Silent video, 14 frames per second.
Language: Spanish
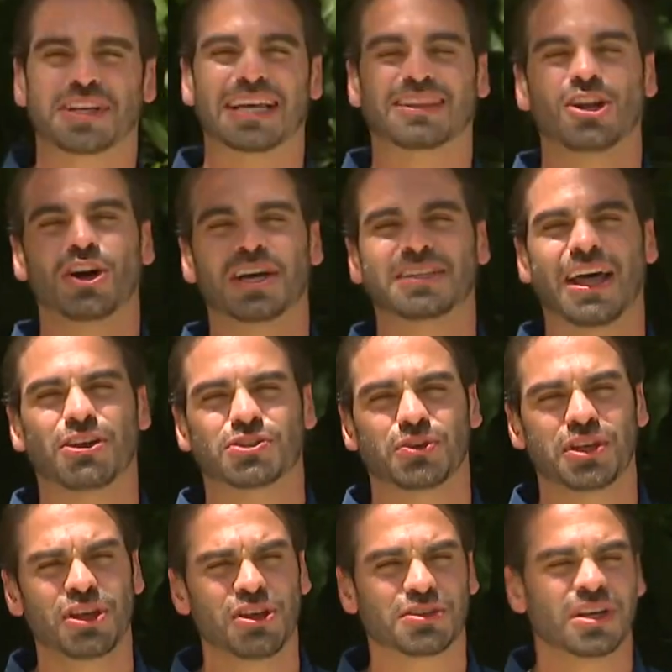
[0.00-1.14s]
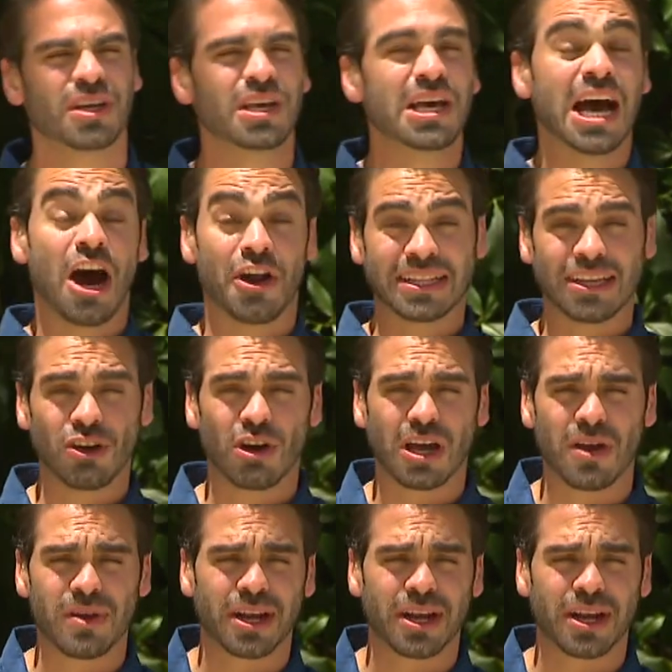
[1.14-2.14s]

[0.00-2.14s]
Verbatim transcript: de Exatlón Estados Unidos. Ahora tengo que